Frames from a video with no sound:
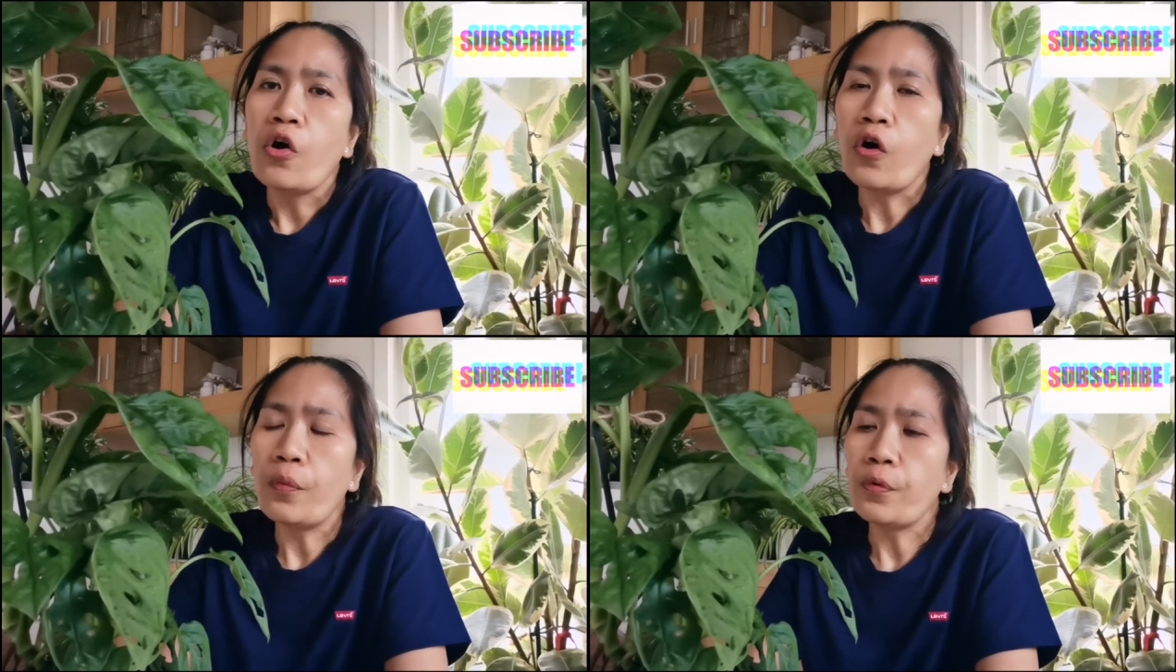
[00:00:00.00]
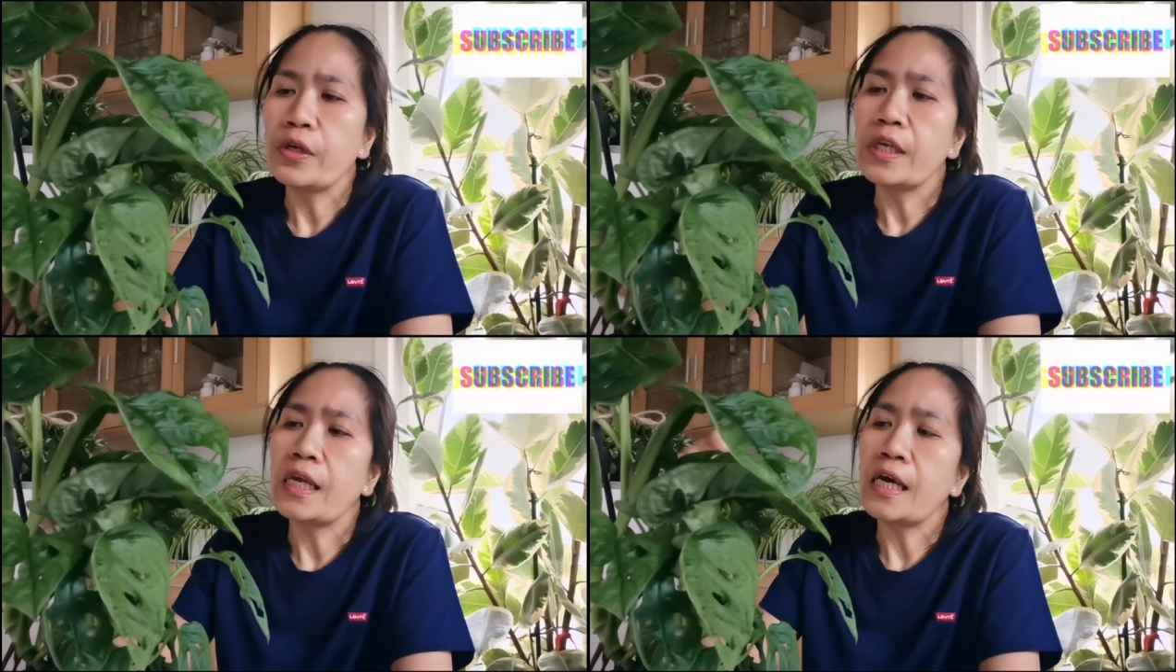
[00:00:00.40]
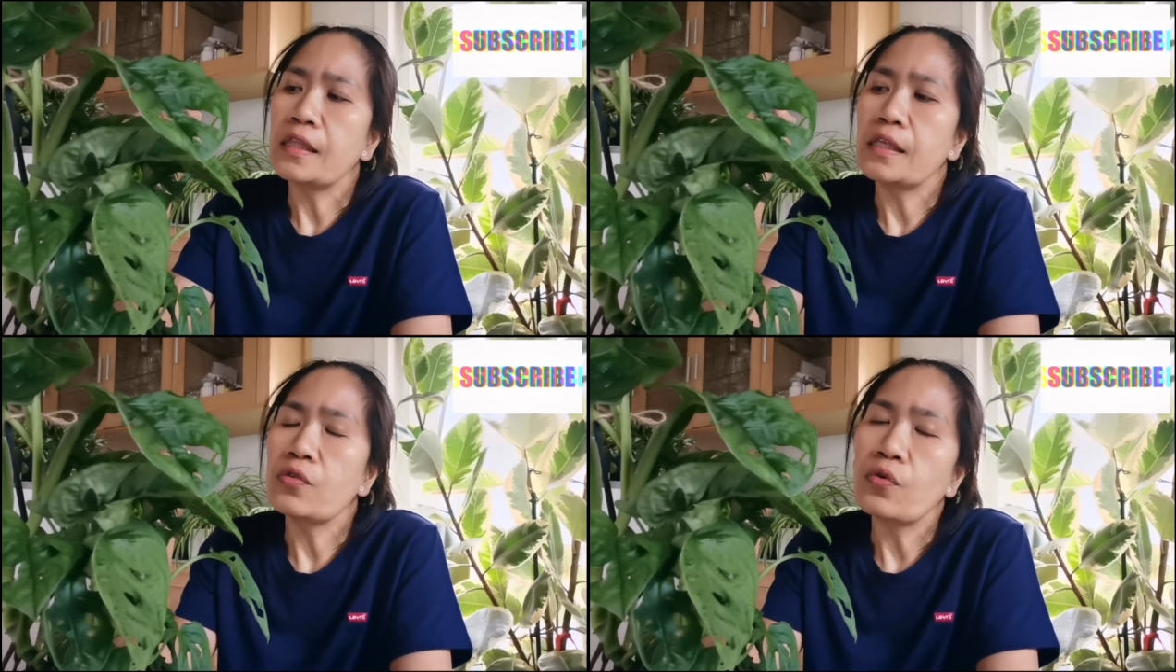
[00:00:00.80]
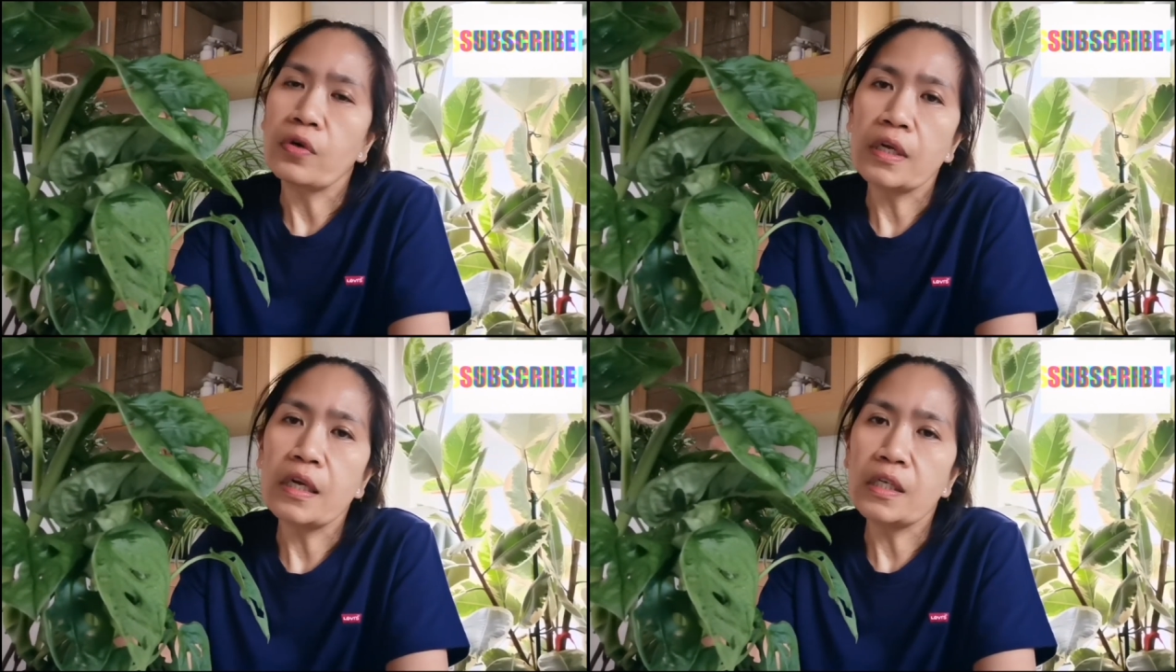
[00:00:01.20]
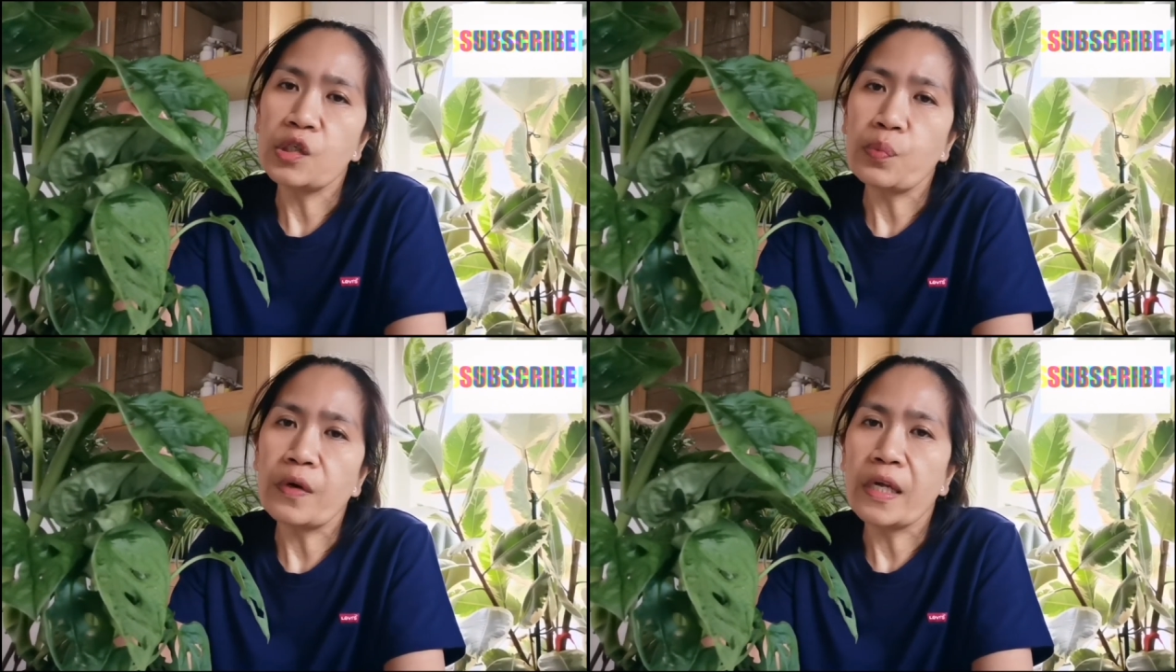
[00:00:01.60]
Or pwede natin tong
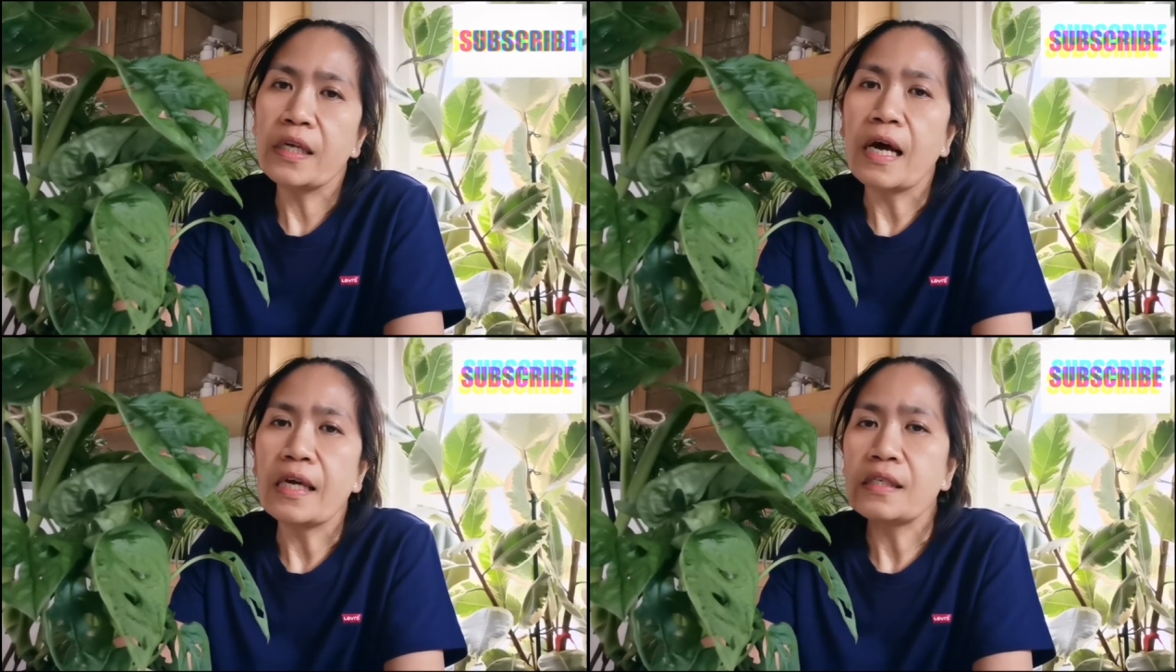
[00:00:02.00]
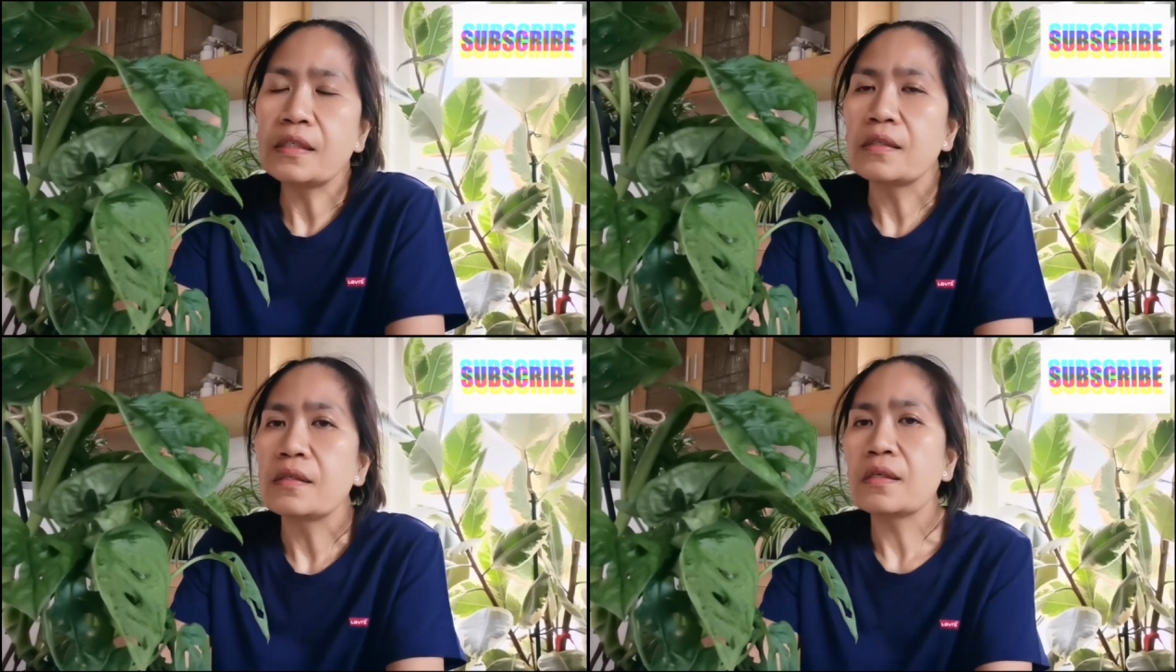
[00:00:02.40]
i-spray guys